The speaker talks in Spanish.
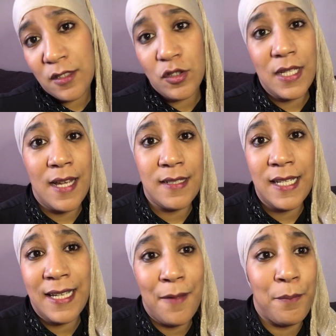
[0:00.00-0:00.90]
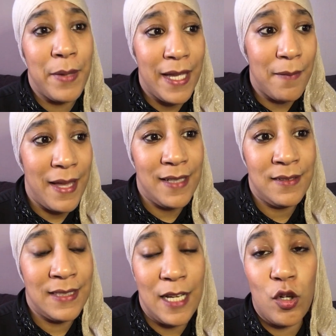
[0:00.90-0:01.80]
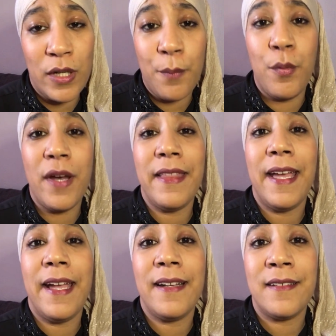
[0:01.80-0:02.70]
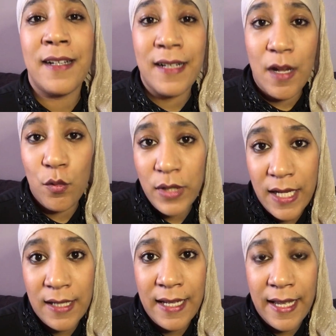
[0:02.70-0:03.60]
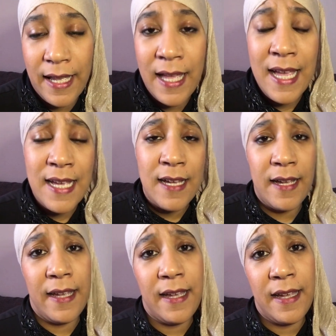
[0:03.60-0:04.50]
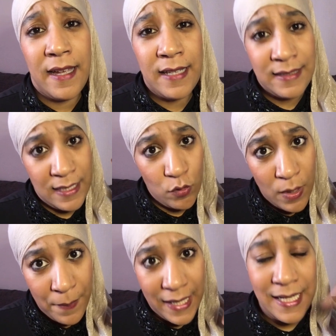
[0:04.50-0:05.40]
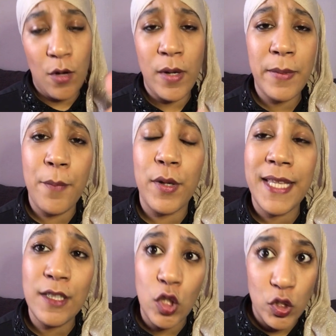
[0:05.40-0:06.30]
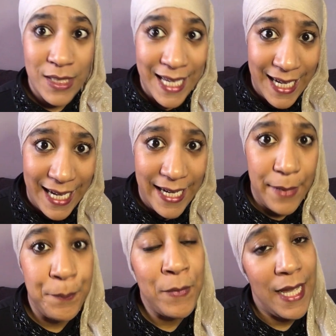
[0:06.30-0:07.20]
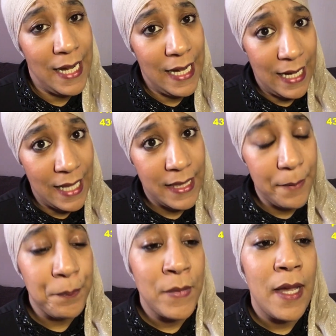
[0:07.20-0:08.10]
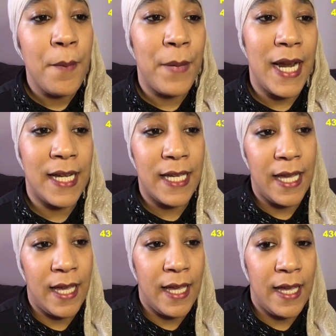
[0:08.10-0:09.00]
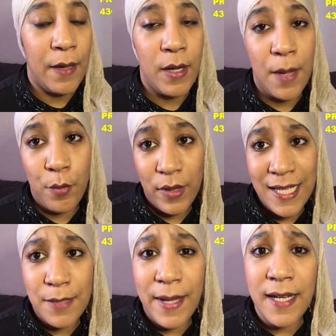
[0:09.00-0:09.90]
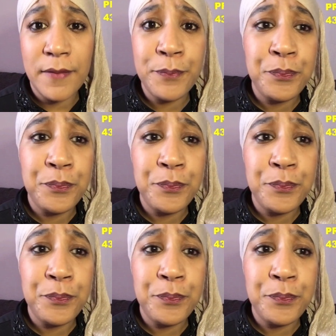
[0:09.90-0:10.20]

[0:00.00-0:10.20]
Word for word: O sea, sé que viven de lo que pueden reunir, que eh, tienen una página web que por cierto os dejaré el enlace para que la podáis ver.